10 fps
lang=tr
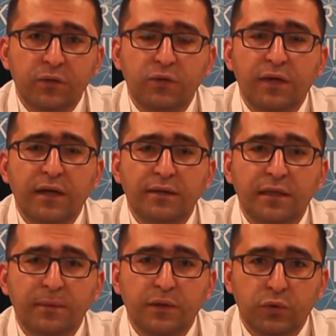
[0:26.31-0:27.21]
Dünya
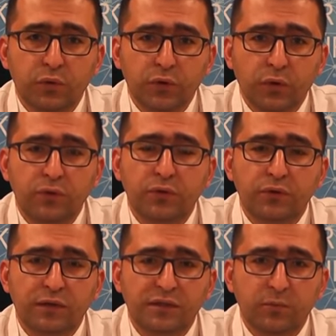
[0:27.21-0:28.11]
Diyabet Günü
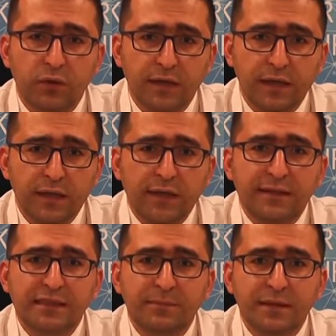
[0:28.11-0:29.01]
14 Kasım olarak
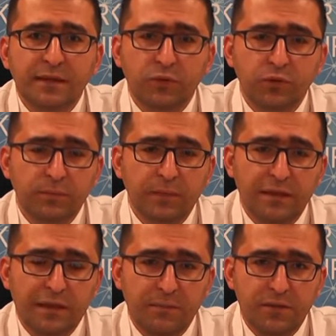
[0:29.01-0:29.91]
resmi gün
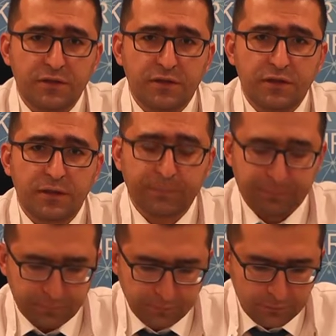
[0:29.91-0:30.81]
belirlenmiştir
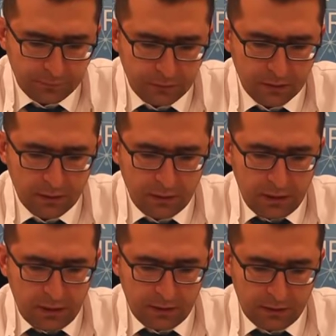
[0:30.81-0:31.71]

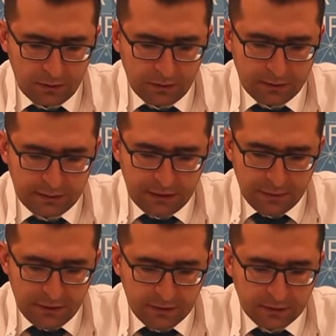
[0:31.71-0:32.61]
e,
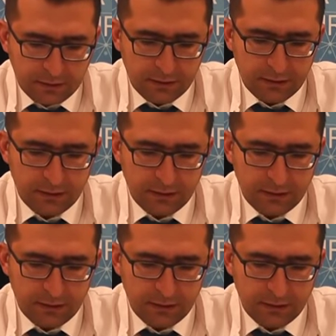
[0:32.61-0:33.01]
diyabet e,